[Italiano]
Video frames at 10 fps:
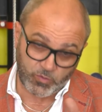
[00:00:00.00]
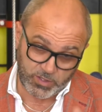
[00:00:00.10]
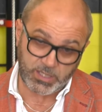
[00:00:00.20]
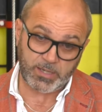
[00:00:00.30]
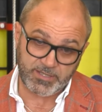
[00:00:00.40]

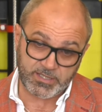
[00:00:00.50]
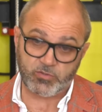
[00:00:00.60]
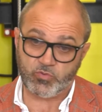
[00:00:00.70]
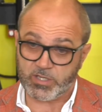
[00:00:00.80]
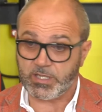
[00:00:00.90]
quindi la
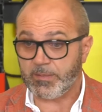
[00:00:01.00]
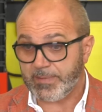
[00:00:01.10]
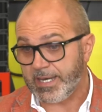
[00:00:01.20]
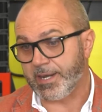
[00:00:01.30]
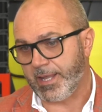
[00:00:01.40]
metratura delle
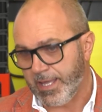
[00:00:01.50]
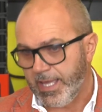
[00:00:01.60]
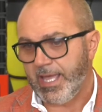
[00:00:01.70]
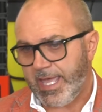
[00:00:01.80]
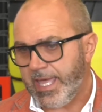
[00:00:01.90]
barre,
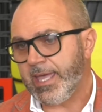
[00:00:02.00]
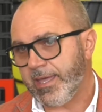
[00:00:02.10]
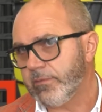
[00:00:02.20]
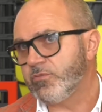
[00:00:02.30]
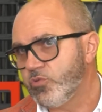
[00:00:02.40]
è
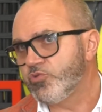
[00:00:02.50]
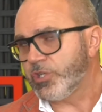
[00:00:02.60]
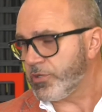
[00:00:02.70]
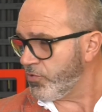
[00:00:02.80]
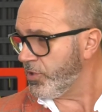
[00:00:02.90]
di un
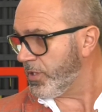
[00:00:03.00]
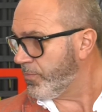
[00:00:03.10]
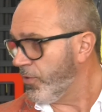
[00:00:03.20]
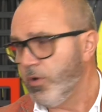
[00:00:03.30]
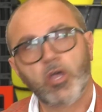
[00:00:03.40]
certo tipo,